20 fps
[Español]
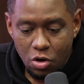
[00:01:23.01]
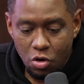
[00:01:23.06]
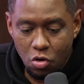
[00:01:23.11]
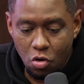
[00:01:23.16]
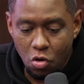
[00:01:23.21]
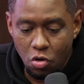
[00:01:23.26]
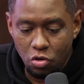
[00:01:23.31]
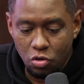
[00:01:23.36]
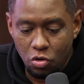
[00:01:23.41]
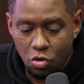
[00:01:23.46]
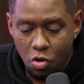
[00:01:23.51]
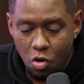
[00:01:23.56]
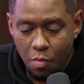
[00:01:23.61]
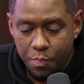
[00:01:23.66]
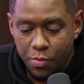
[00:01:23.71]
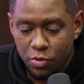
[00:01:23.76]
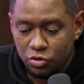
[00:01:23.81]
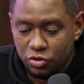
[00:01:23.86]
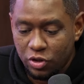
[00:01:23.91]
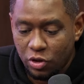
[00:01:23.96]
colgó,
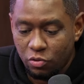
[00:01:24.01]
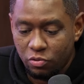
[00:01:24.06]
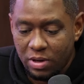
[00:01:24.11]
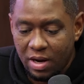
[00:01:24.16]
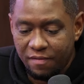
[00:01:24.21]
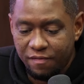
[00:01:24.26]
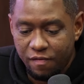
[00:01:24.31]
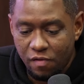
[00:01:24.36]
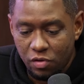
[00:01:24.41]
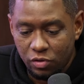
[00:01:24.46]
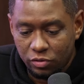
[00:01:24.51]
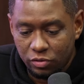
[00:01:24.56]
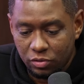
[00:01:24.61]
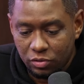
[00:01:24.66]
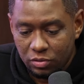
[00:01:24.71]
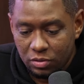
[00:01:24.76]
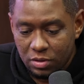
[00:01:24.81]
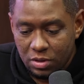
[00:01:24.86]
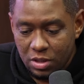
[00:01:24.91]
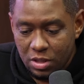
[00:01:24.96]
posteó una
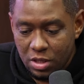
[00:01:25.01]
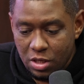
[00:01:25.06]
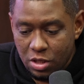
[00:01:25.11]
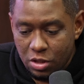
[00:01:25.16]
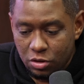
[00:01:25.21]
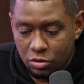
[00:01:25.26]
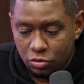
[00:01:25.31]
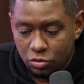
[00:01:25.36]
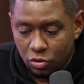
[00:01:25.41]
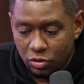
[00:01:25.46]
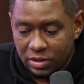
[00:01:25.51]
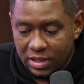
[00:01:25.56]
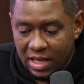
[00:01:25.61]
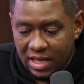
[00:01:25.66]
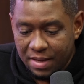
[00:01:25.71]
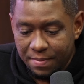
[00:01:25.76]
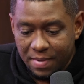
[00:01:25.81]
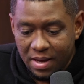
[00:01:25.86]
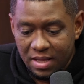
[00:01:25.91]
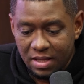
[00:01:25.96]
foto donde
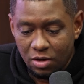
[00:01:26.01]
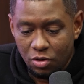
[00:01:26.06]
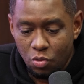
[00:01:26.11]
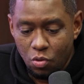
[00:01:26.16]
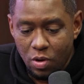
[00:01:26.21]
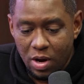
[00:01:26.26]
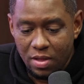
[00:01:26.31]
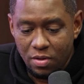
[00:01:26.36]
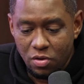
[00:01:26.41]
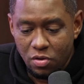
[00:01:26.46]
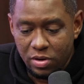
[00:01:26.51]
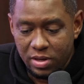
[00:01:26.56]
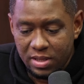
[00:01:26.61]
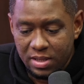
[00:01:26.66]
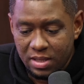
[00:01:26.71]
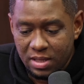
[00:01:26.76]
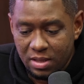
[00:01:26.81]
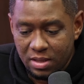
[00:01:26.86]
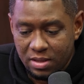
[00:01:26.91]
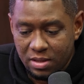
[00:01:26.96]
además de los jugadores
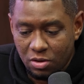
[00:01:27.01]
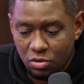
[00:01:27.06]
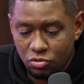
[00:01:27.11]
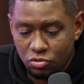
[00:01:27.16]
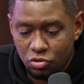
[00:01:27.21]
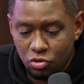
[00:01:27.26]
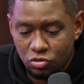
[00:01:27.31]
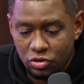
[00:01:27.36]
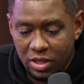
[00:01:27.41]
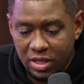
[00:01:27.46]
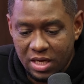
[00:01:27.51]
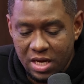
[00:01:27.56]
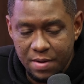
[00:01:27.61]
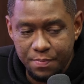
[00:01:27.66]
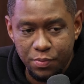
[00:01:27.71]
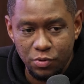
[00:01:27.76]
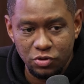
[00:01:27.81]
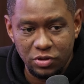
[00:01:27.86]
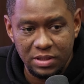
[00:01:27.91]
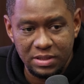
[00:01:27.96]
de, los dos
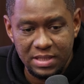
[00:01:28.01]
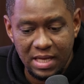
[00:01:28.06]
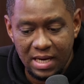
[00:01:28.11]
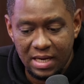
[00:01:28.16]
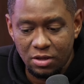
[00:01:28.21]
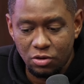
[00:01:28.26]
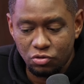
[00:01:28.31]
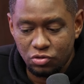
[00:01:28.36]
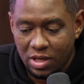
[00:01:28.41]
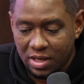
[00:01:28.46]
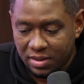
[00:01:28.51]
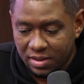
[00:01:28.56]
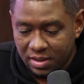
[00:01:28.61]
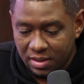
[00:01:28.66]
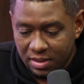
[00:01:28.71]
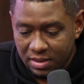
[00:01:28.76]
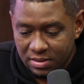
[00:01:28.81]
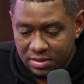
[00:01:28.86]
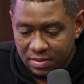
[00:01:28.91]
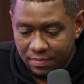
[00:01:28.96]
equipos que están en los
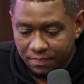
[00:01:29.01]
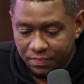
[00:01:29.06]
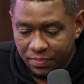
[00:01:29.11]
jardines,